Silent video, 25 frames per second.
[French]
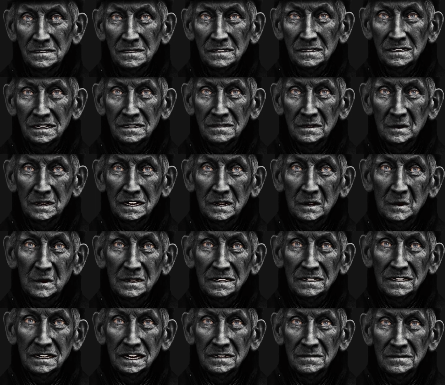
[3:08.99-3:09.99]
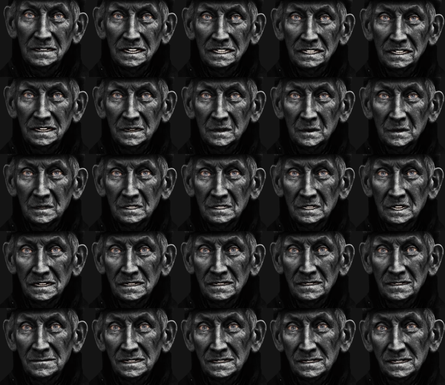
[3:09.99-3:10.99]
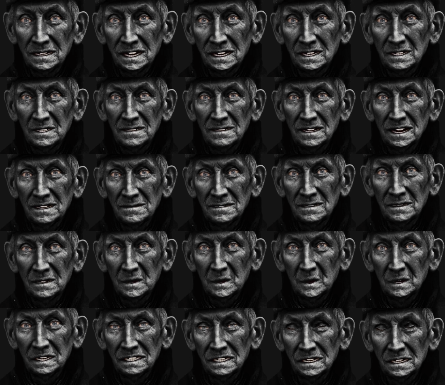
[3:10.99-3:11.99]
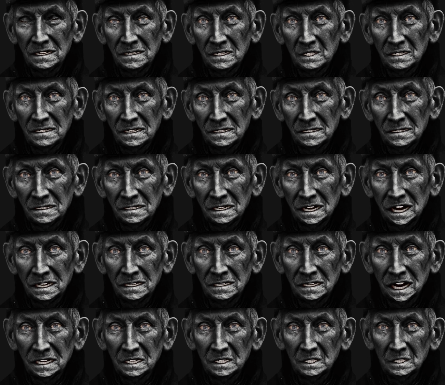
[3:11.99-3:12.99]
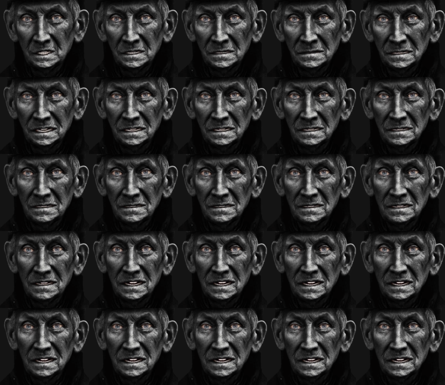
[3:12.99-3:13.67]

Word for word: Pourquoi devrais-je essayer de vous convaincre Il suffit de regarder les chiffres,